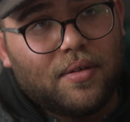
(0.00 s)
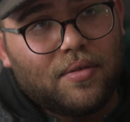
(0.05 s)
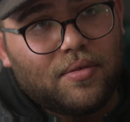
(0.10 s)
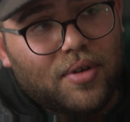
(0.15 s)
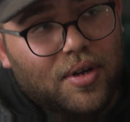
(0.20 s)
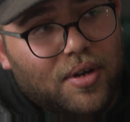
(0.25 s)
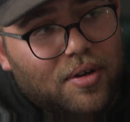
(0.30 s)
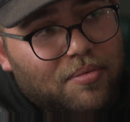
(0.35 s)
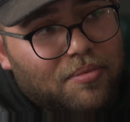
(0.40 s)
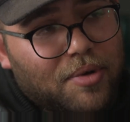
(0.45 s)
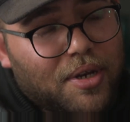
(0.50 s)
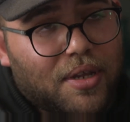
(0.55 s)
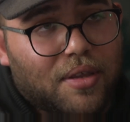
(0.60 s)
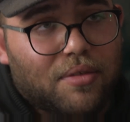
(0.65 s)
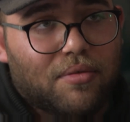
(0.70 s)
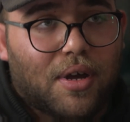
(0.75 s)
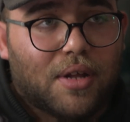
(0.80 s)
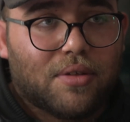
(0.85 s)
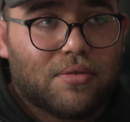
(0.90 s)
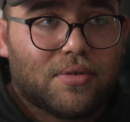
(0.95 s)
قلت راه مريض
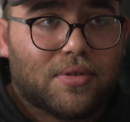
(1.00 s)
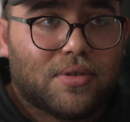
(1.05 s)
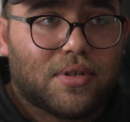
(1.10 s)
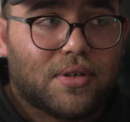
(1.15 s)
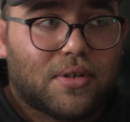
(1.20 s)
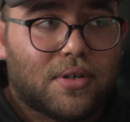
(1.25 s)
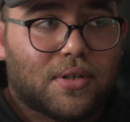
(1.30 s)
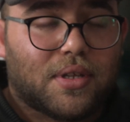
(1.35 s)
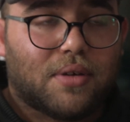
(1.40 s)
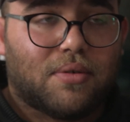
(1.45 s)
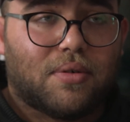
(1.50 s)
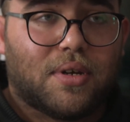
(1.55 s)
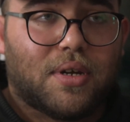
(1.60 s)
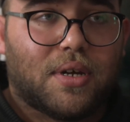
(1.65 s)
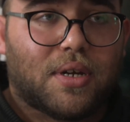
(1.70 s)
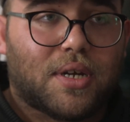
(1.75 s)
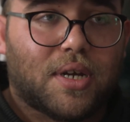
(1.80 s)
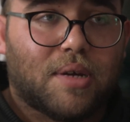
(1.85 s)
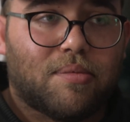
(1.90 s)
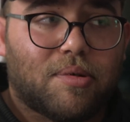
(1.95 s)
وعنده السكر توا
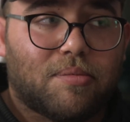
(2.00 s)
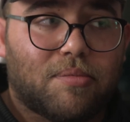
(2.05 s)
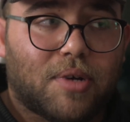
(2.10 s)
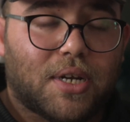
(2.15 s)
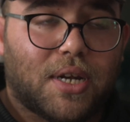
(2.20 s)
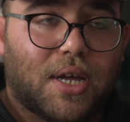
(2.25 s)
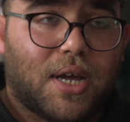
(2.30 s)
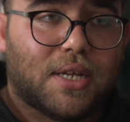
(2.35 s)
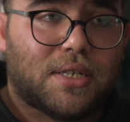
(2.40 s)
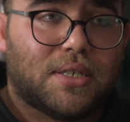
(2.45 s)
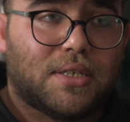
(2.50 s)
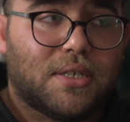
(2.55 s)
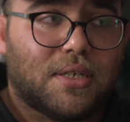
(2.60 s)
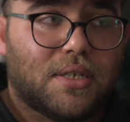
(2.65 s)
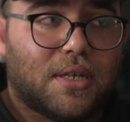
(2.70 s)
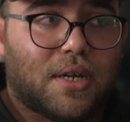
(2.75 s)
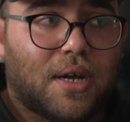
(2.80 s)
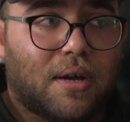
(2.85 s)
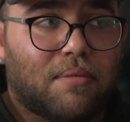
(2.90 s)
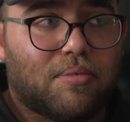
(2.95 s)
نهار كامل ماكلا عطشين
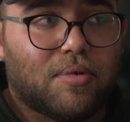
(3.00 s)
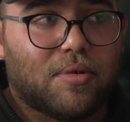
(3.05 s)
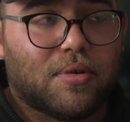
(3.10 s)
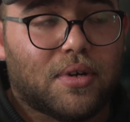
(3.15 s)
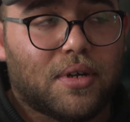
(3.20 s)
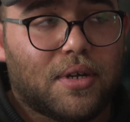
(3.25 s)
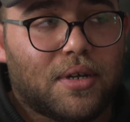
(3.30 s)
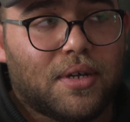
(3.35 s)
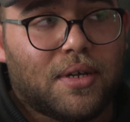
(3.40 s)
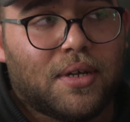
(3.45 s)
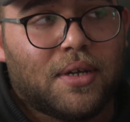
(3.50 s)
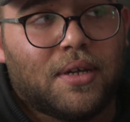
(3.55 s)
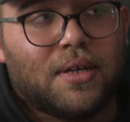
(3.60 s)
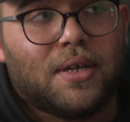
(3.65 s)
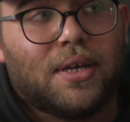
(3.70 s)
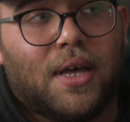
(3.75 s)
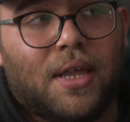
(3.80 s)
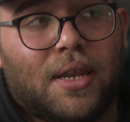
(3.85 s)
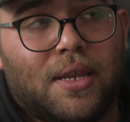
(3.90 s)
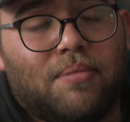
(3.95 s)
يرحم بوك
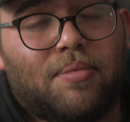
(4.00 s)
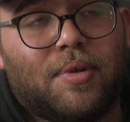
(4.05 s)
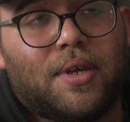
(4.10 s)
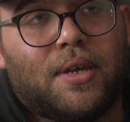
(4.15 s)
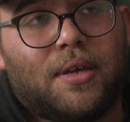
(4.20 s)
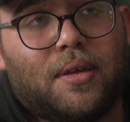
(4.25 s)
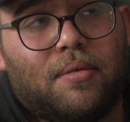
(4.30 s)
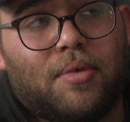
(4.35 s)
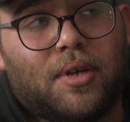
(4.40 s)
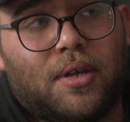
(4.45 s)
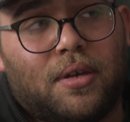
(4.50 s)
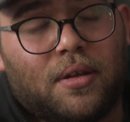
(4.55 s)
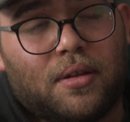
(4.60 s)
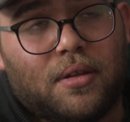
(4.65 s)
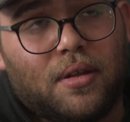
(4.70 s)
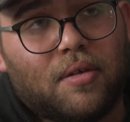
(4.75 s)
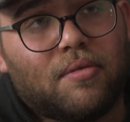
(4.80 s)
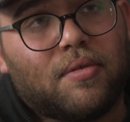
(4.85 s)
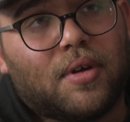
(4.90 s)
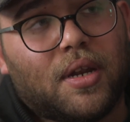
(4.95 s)
قال لي باهي باهي
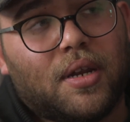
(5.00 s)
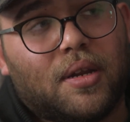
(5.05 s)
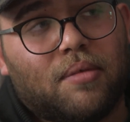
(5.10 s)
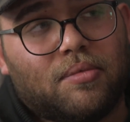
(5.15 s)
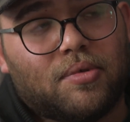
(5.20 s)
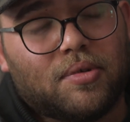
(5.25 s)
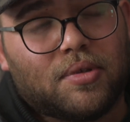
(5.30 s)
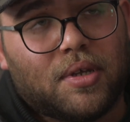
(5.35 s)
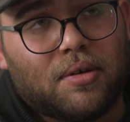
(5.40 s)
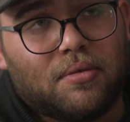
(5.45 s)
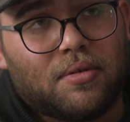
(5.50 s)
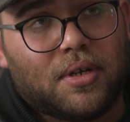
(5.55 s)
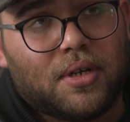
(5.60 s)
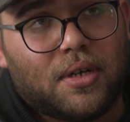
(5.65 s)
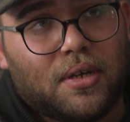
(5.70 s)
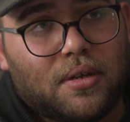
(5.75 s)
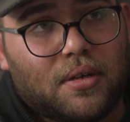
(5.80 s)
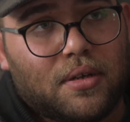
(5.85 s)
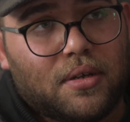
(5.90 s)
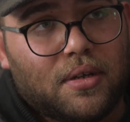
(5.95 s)
تو نكلم له
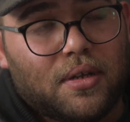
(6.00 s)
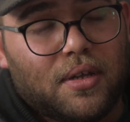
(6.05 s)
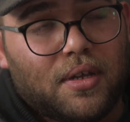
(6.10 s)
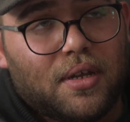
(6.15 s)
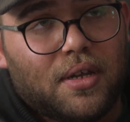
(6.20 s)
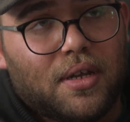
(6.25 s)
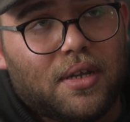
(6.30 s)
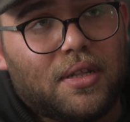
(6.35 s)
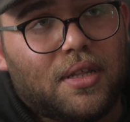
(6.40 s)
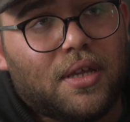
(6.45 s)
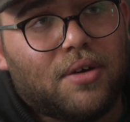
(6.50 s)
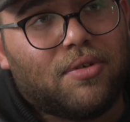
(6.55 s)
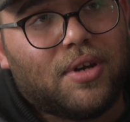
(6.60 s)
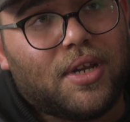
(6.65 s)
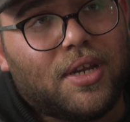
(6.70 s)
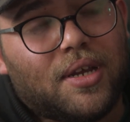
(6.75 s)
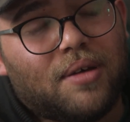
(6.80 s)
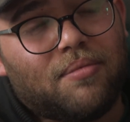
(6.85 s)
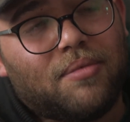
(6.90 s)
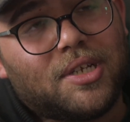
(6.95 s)
الدوريه
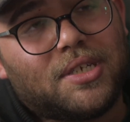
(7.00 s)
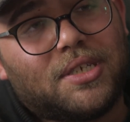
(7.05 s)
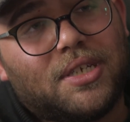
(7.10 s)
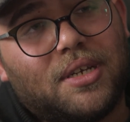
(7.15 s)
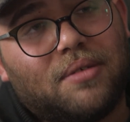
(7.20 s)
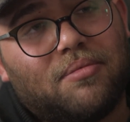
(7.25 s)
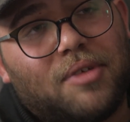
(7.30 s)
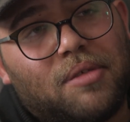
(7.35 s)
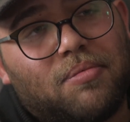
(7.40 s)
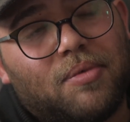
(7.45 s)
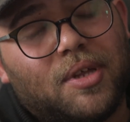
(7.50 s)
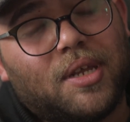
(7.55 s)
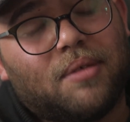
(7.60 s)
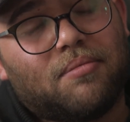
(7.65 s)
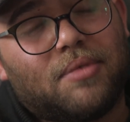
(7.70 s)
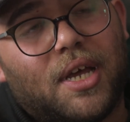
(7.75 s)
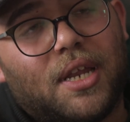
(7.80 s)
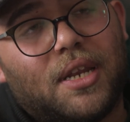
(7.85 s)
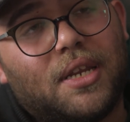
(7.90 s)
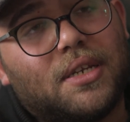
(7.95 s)
الدوريه ما تجي من 8
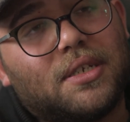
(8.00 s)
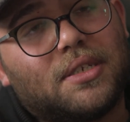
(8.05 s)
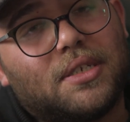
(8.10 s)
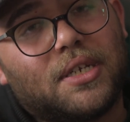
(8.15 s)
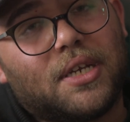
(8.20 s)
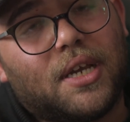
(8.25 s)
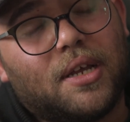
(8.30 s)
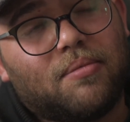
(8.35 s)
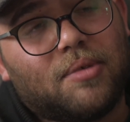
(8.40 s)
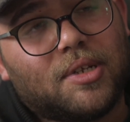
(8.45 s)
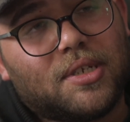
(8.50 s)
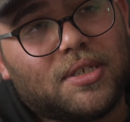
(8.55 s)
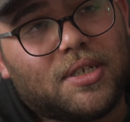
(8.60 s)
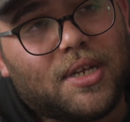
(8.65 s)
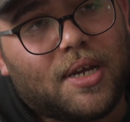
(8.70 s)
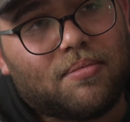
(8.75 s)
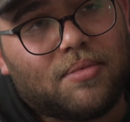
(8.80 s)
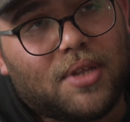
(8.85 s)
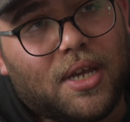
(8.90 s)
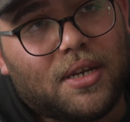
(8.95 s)
نتاع الليل تجي كلمه
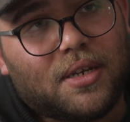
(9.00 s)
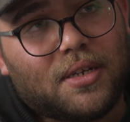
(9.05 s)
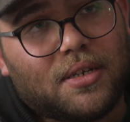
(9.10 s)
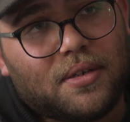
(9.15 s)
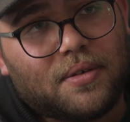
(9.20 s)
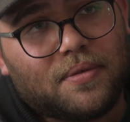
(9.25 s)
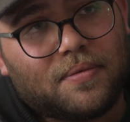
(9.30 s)
ساعة نتاع الليل